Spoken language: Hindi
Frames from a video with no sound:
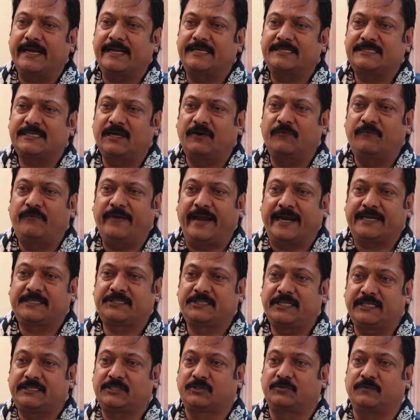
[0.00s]
ऐसा
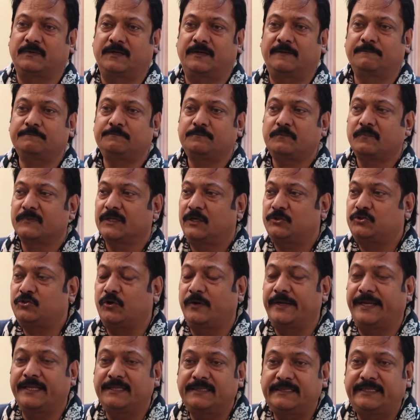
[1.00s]
व्यक्तित्व जो
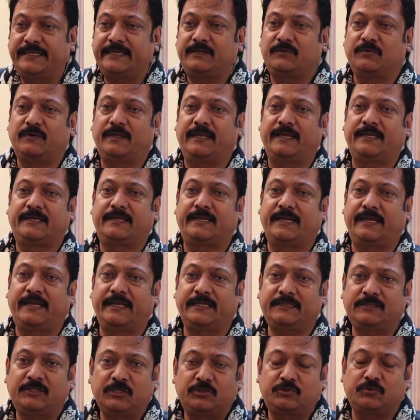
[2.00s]
हिंदी को लेके
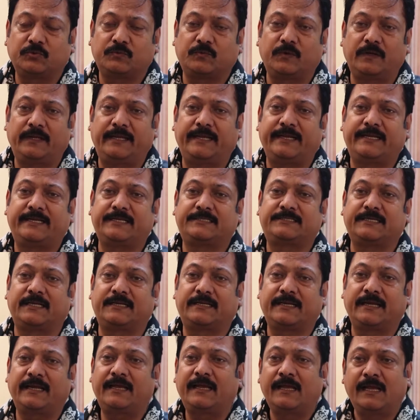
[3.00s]
हिंदुत्व को लेके चल
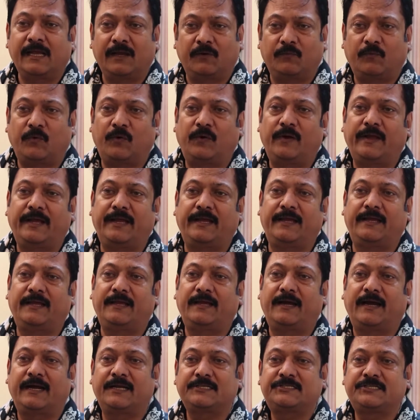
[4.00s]
रहे हैं वो
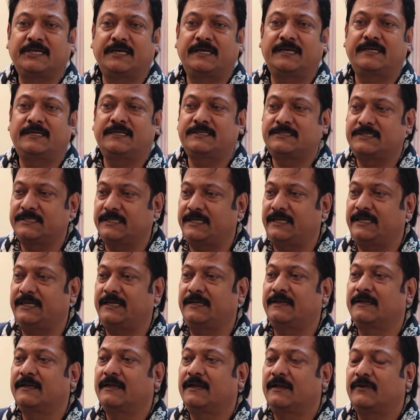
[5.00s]
हैं आचार्य श्री
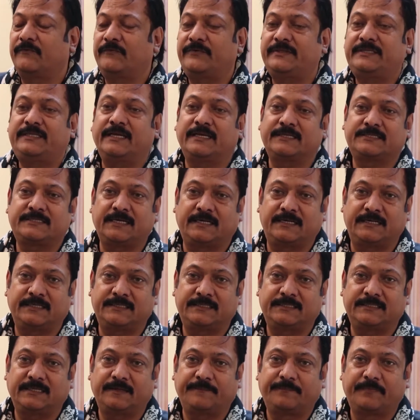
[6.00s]
विद्यासागर
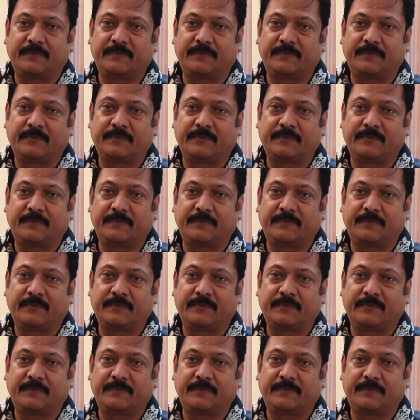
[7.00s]
जी